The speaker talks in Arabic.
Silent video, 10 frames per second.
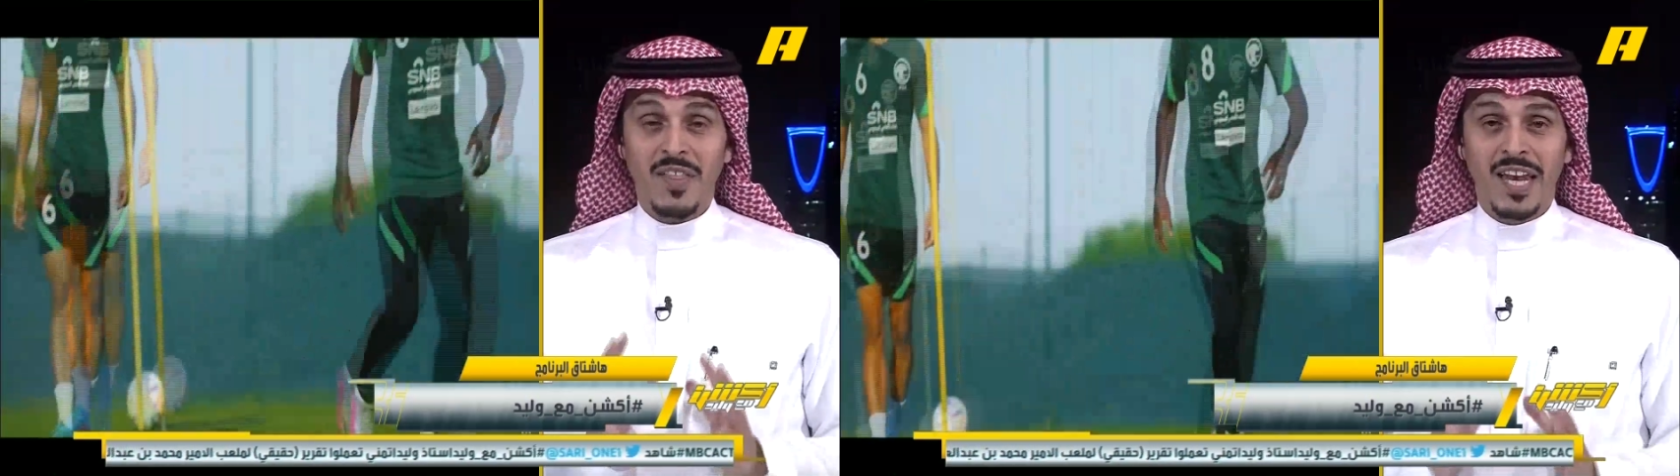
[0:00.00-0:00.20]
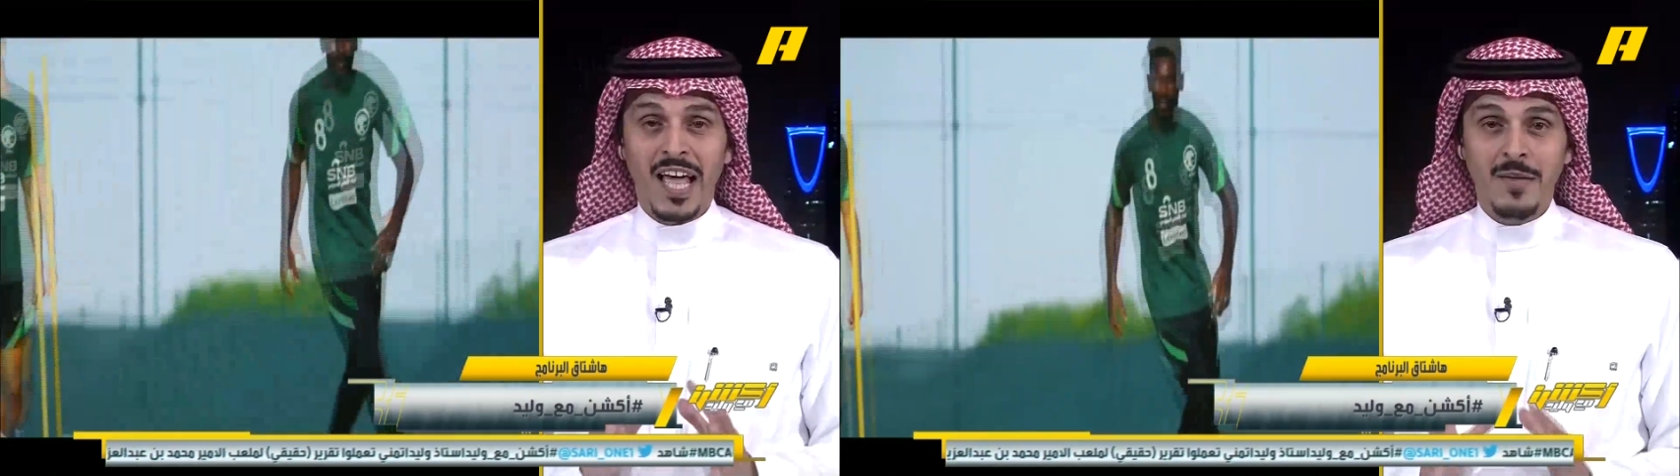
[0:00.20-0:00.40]

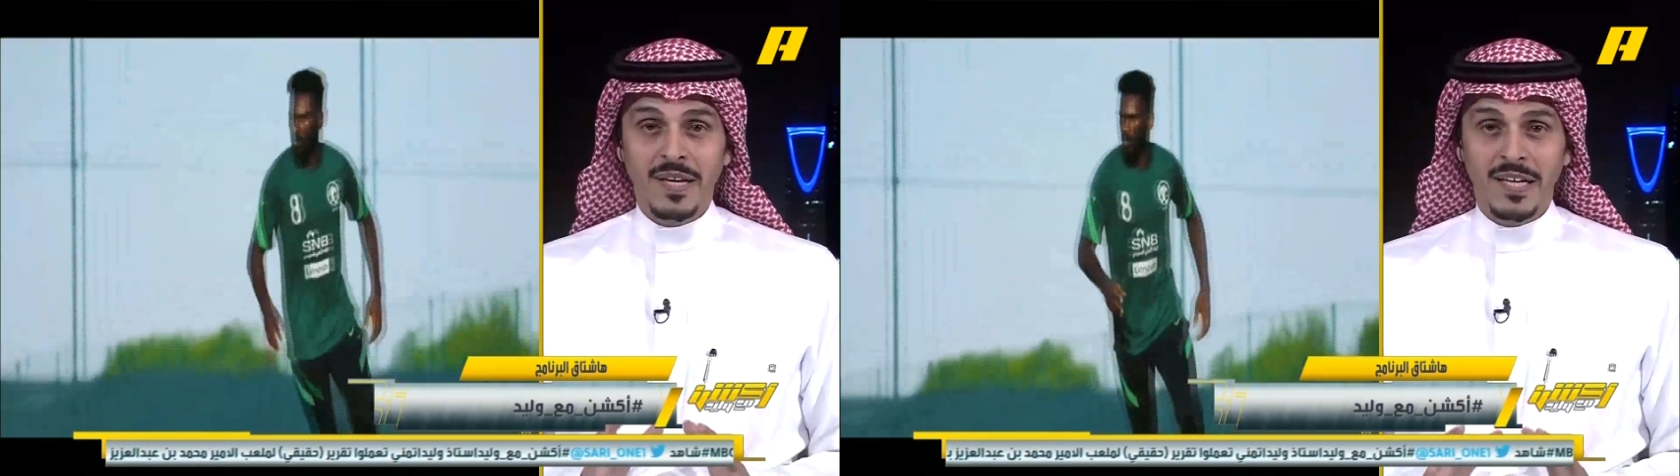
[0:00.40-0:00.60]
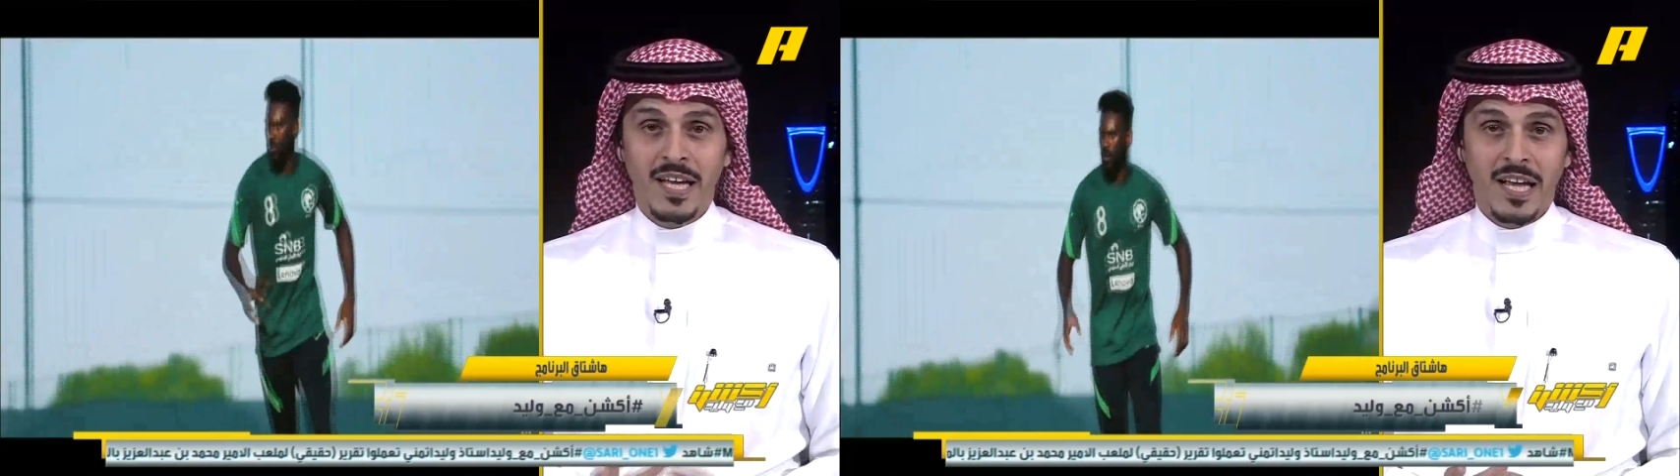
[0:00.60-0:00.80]

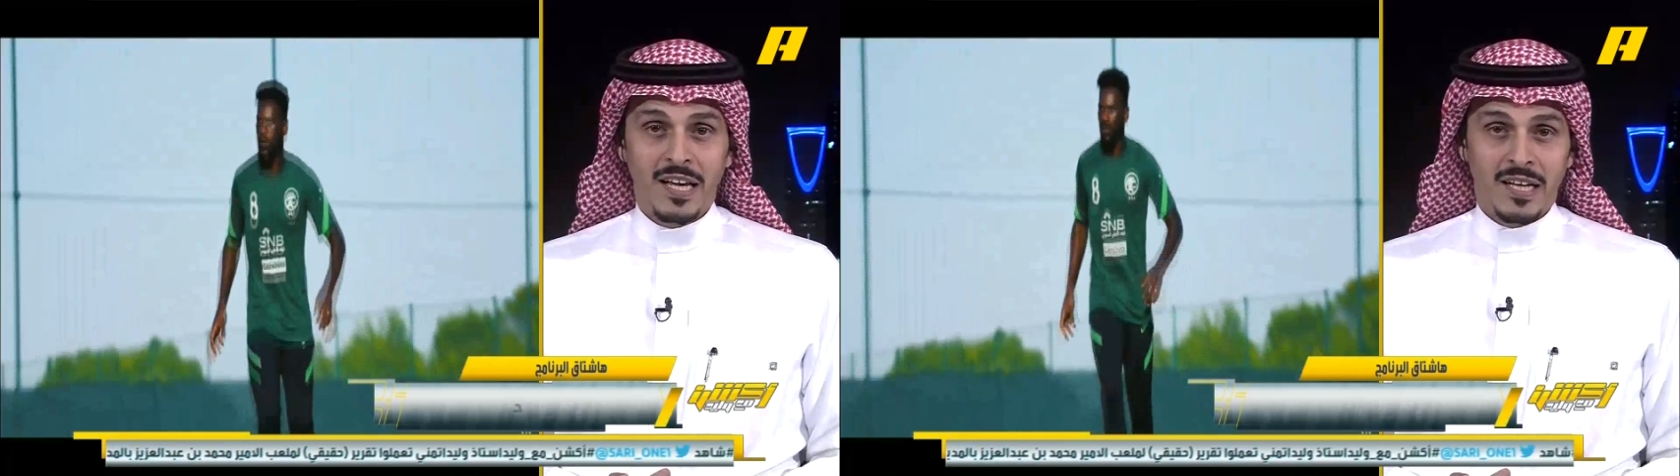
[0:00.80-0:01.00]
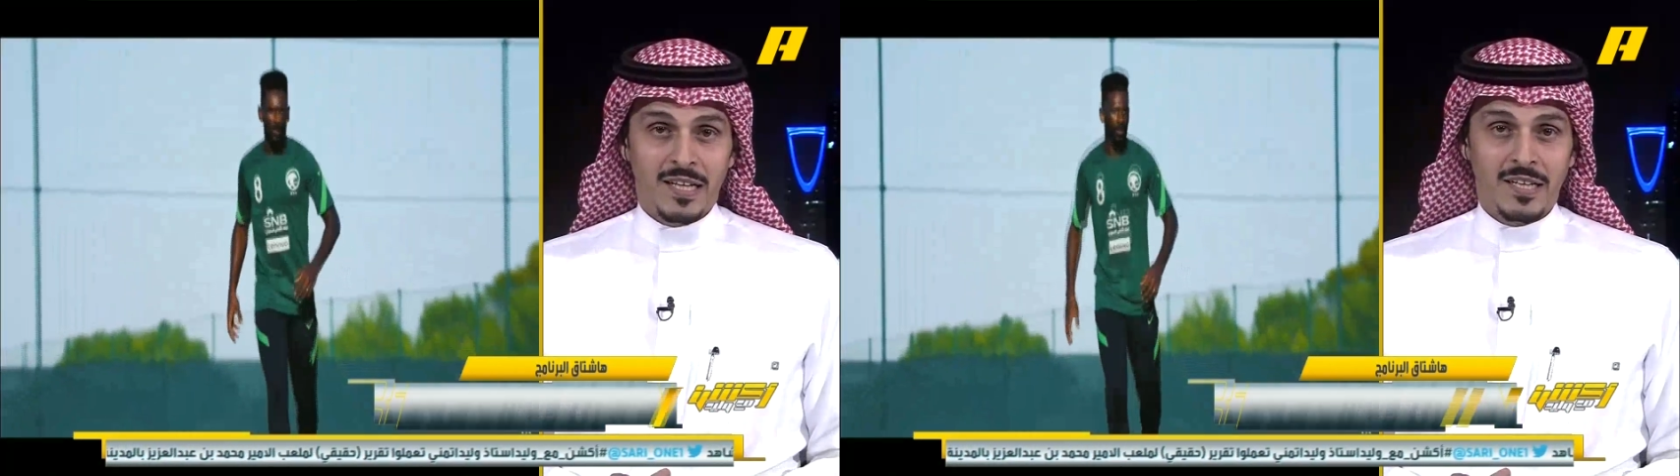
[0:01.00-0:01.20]
اللاعبين
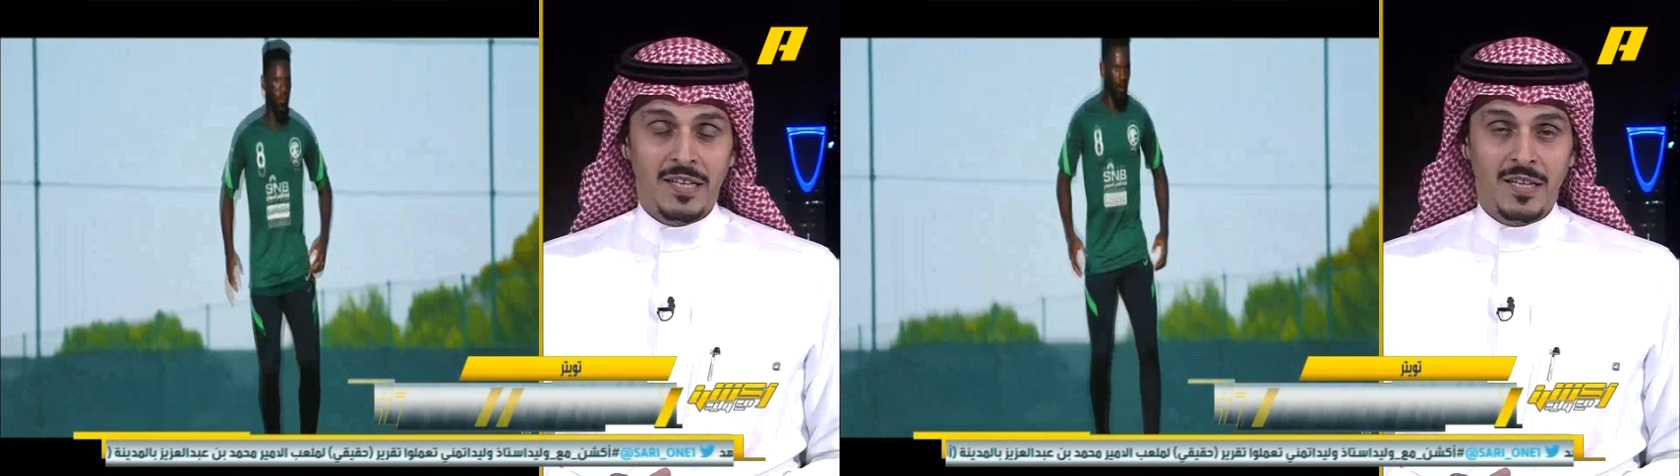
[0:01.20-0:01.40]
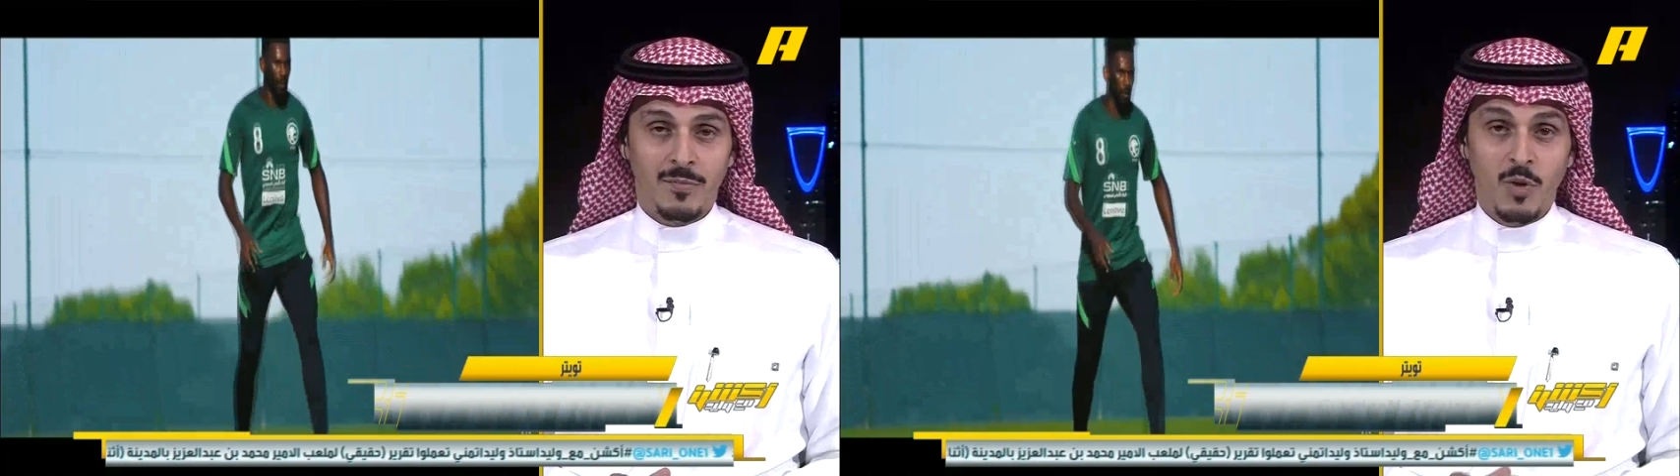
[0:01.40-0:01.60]

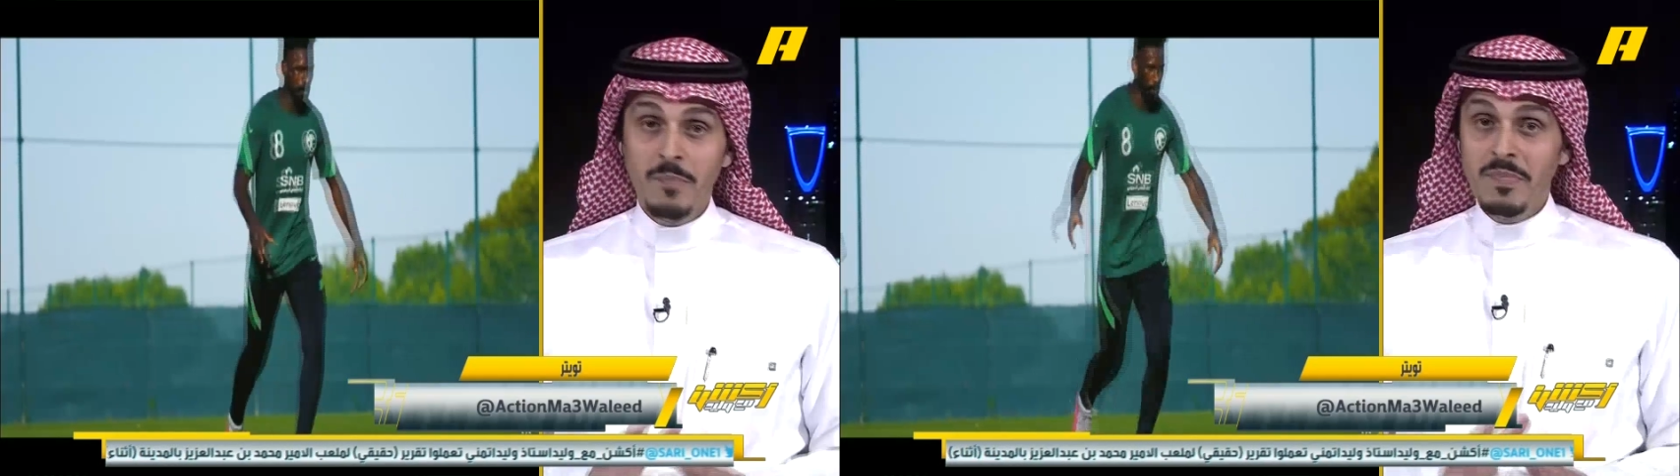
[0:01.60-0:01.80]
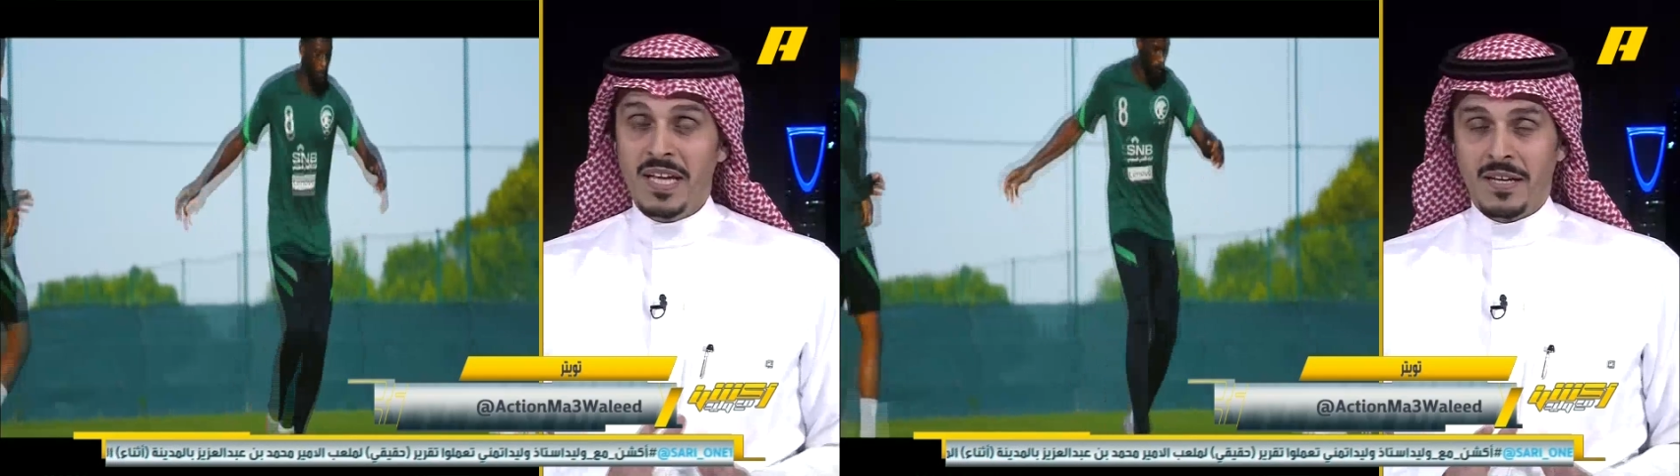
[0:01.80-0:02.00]
آه،
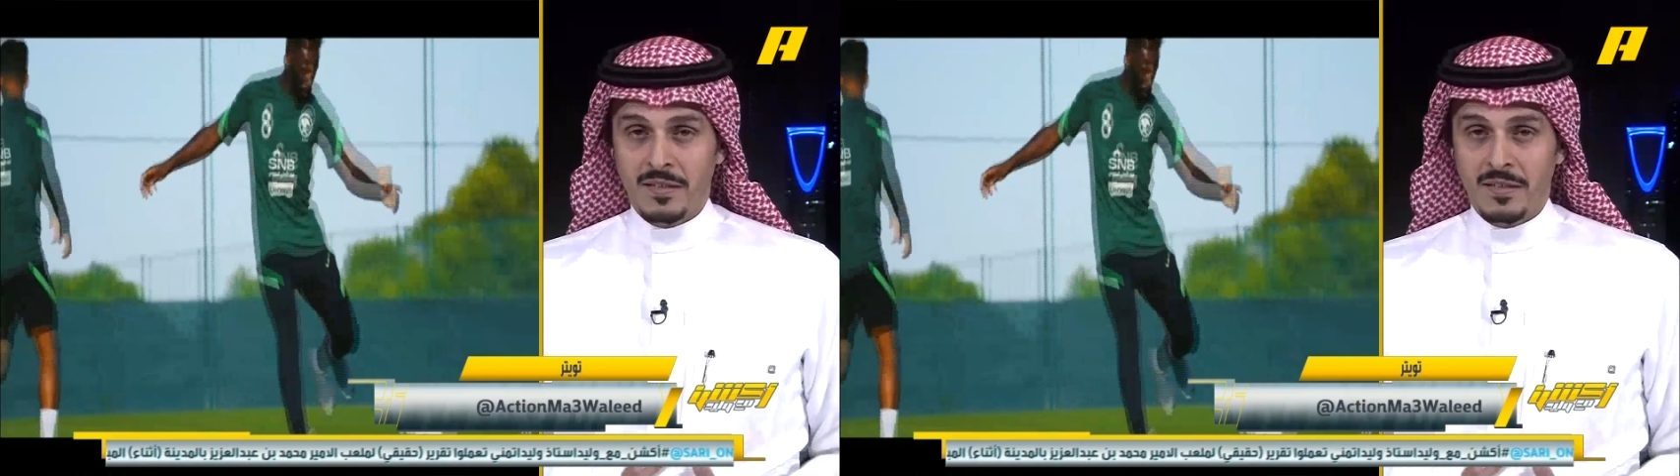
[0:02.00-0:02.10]
مهمين